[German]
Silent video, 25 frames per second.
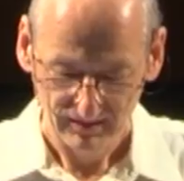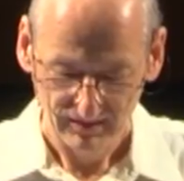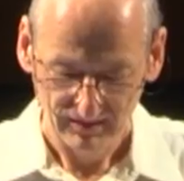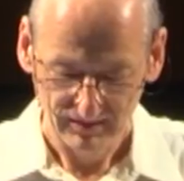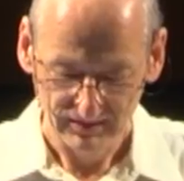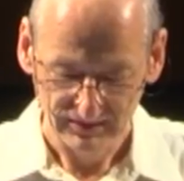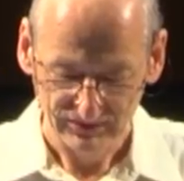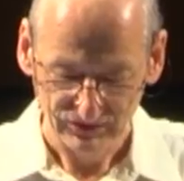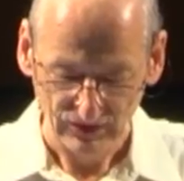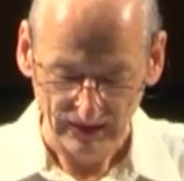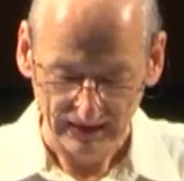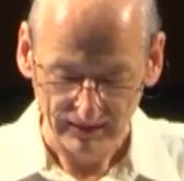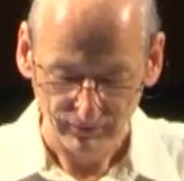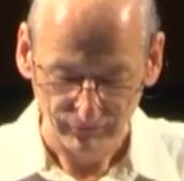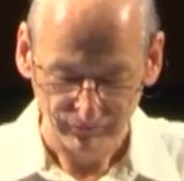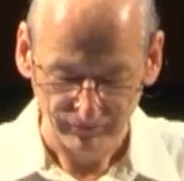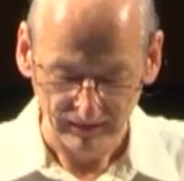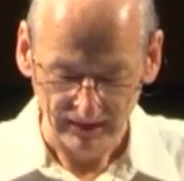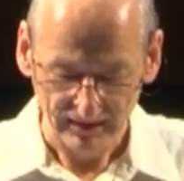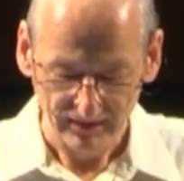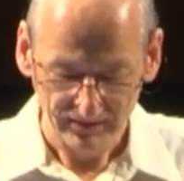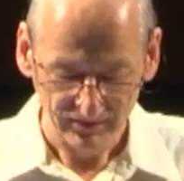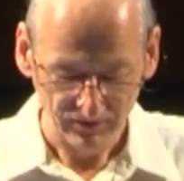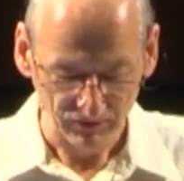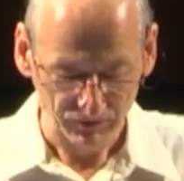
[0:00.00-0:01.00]
und zur
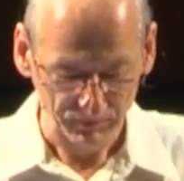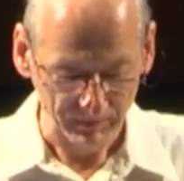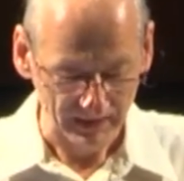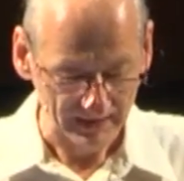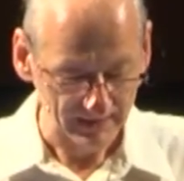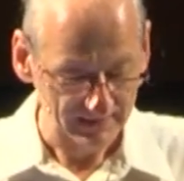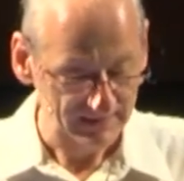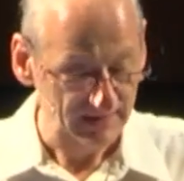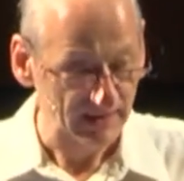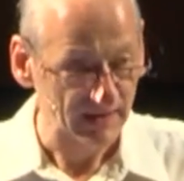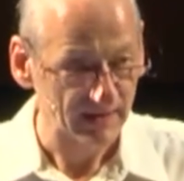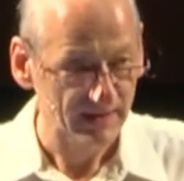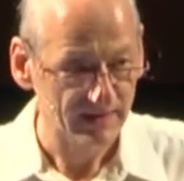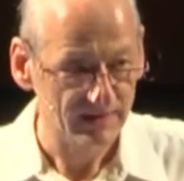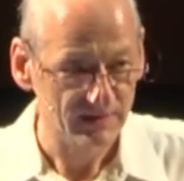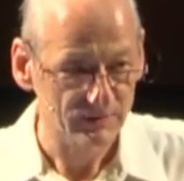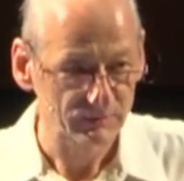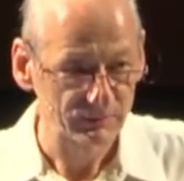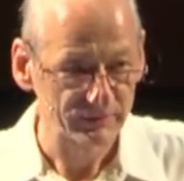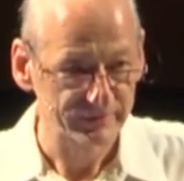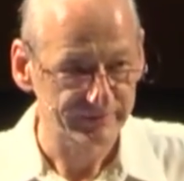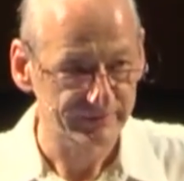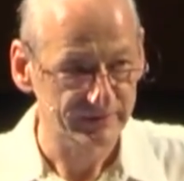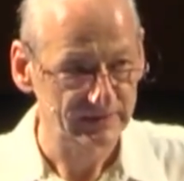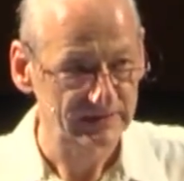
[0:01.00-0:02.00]
Entfaltung meines
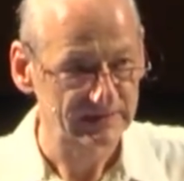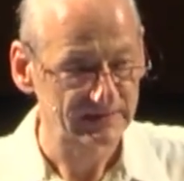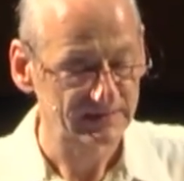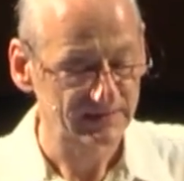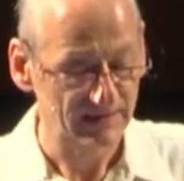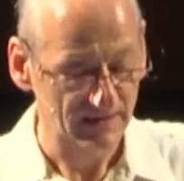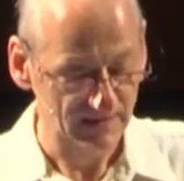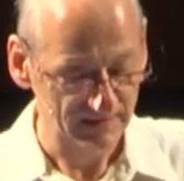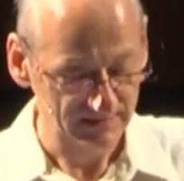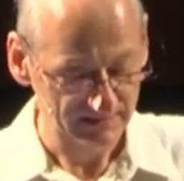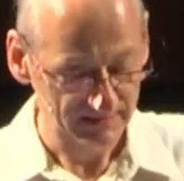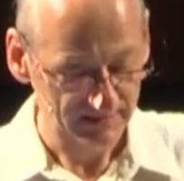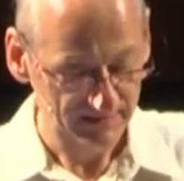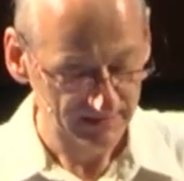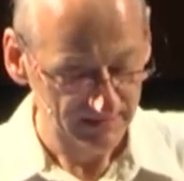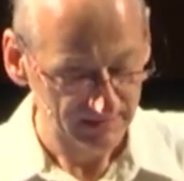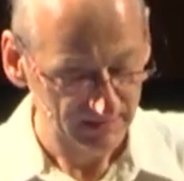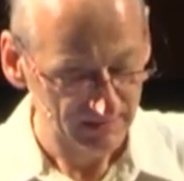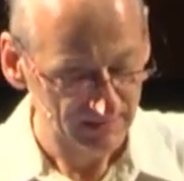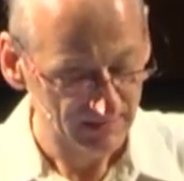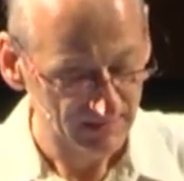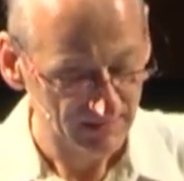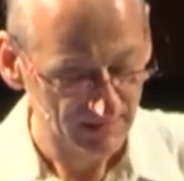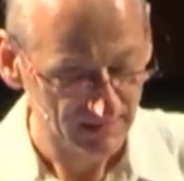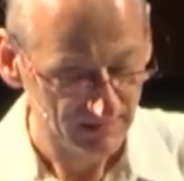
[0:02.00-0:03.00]
eigenen Bewusstseins
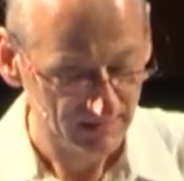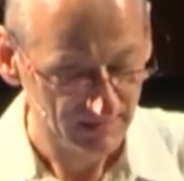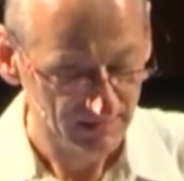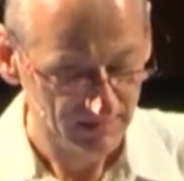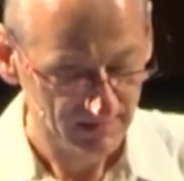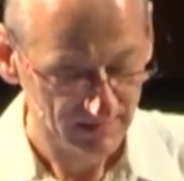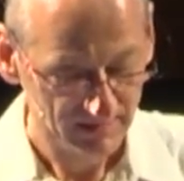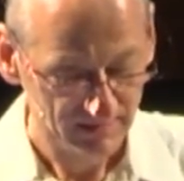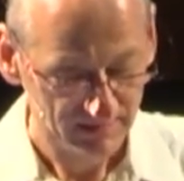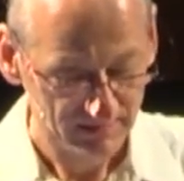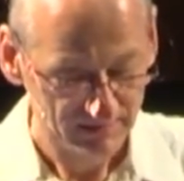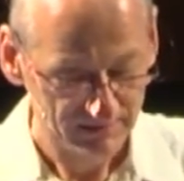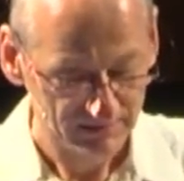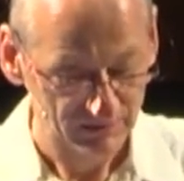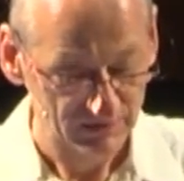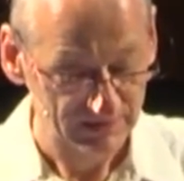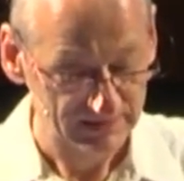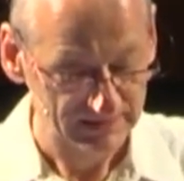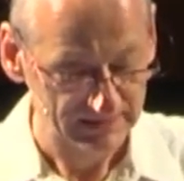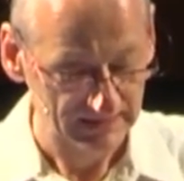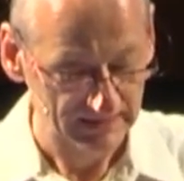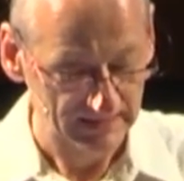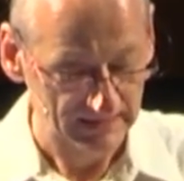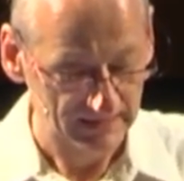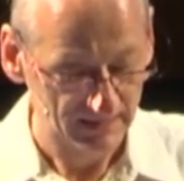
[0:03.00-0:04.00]
hin zur
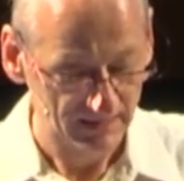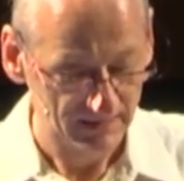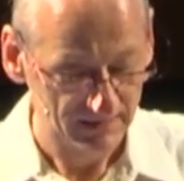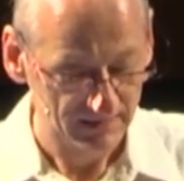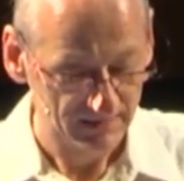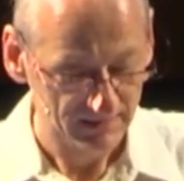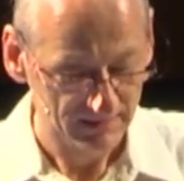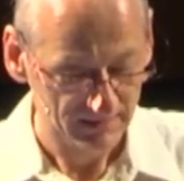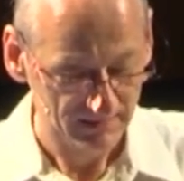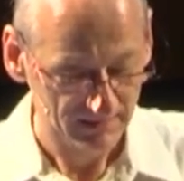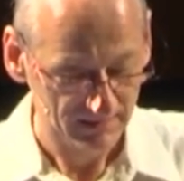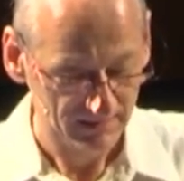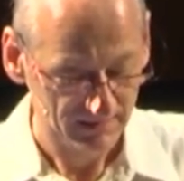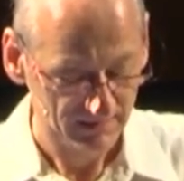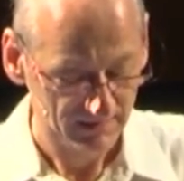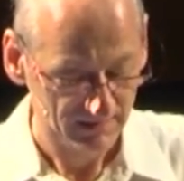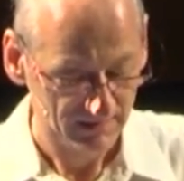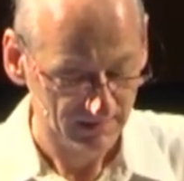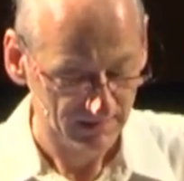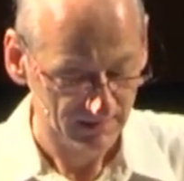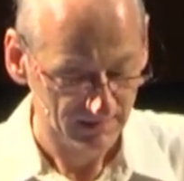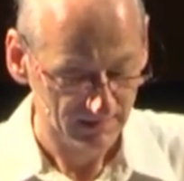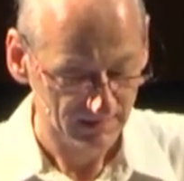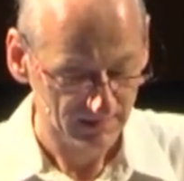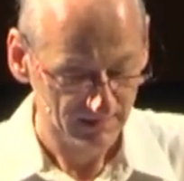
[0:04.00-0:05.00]
Seele
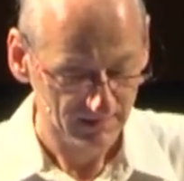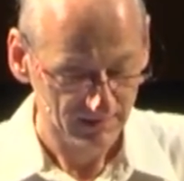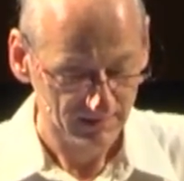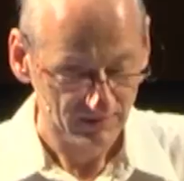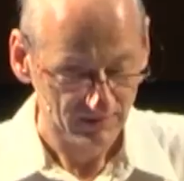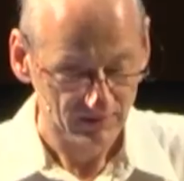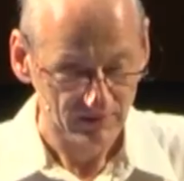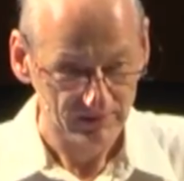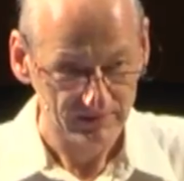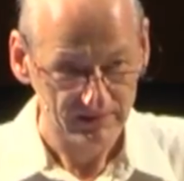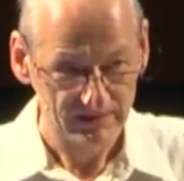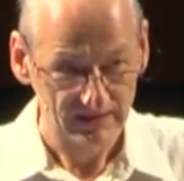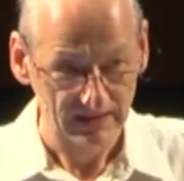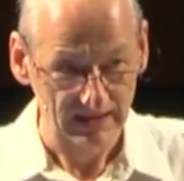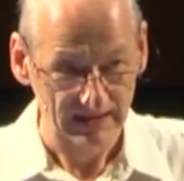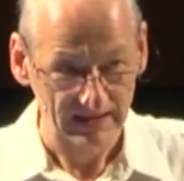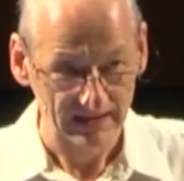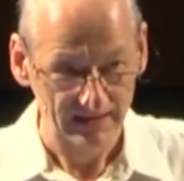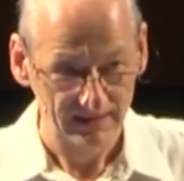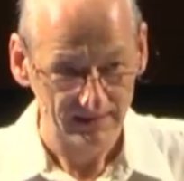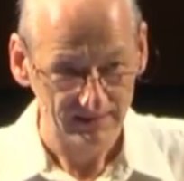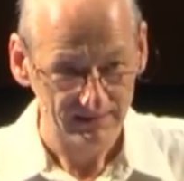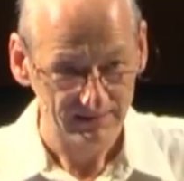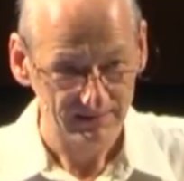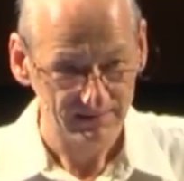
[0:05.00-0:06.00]
und
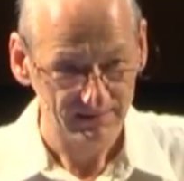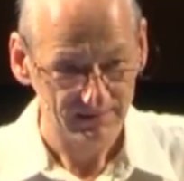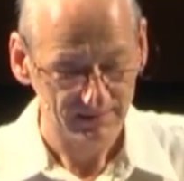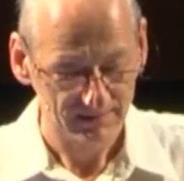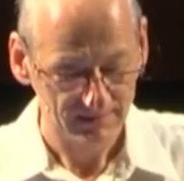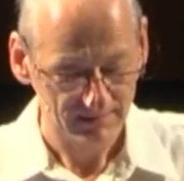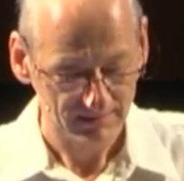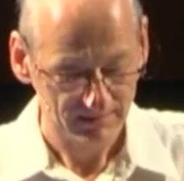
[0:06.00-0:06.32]
Geist